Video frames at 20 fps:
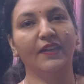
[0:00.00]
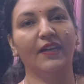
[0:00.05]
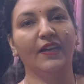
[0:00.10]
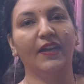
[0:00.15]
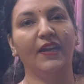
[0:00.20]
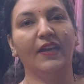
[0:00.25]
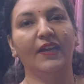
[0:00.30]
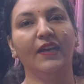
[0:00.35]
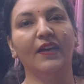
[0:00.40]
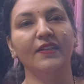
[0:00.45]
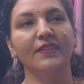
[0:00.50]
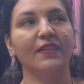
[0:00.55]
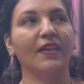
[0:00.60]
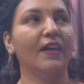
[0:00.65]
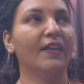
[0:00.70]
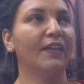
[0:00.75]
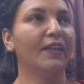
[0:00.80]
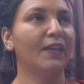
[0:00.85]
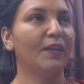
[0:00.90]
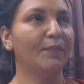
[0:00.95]
का रहेगा
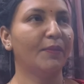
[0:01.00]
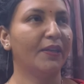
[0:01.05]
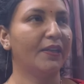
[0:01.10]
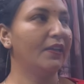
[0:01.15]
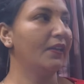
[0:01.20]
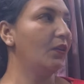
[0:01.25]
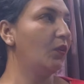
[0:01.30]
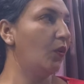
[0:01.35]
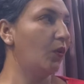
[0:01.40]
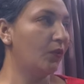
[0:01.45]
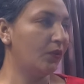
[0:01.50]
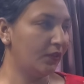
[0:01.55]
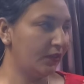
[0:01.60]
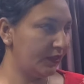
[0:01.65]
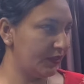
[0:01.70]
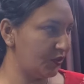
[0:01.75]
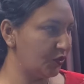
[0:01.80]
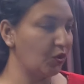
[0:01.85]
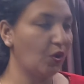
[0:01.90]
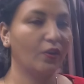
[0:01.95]
सारा हमारा
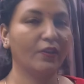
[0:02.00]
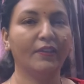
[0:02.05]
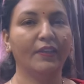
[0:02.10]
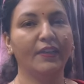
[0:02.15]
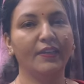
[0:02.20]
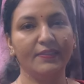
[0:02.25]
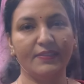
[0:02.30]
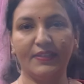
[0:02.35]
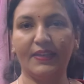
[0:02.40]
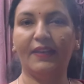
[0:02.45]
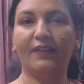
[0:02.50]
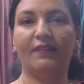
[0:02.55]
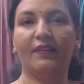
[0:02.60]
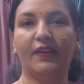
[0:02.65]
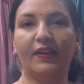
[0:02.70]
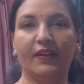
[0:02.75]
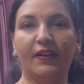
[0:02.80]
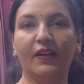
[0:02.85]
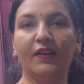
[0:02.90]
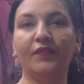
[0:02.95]
स्टॉक क्लियर सेल
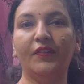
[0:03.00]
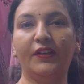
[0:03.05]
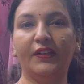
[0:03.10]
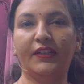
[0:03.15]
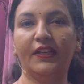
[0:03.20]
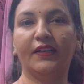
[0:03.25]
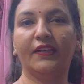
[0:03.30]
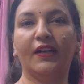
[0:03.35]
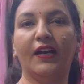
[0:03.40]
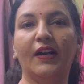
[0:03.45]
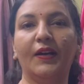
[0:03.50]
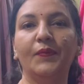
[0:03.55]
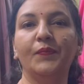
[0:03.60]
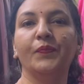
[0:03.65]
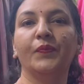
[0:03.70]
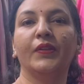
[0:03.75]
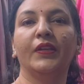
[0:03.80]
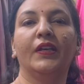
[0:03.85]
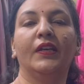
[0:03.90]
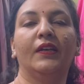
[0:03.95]
रहेगा विंटर का
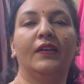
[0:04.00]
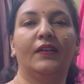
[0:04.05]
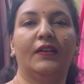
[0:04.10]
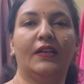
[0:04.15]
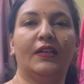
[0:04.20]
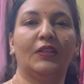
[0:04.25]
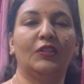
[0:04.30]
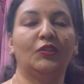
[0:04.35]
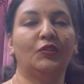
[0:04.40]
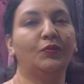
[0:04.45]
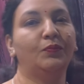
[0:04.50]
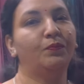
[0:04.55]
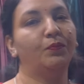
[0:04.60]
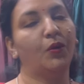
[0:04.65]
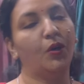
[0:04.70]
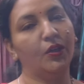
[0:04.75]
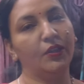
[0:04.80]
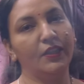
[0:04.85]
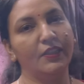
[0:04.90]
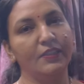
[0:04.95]
वाओ oh, हाँ जी
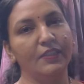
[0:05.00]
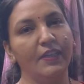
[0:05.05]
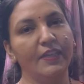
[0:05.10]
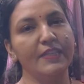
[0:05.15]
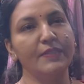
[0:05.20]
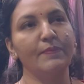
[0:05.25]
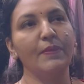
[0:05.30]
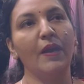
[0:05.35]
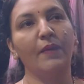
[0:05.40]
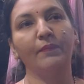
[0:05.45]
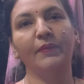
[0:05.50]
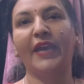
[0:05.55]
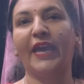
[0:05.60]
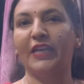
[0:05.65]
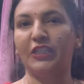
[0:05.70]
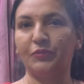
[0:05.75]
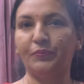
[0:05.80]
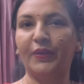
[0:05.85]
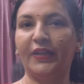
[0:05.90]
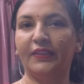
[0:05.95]
बहुत अच्छा इसमें हम
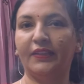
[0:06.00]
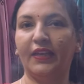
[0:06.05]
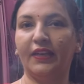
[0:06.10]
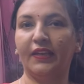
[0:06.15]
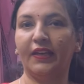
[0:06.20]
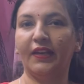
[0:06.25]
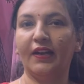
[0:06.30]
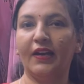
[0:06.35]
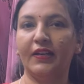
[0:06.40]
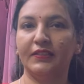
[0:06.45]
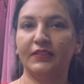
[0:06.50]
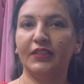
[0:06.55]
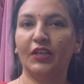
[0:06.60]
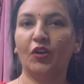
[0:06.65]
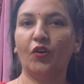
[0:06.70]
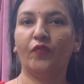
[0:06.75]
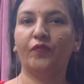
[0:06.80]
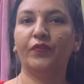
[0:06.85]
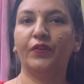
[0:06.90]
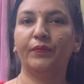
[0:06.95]
कैशबैक देंगे आज के
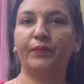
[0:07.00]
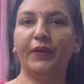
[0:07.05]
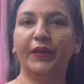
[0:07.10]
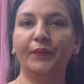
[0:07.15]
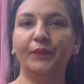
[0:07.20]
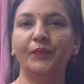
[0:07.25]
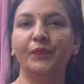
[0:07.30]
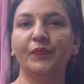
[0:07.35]
ऑफर में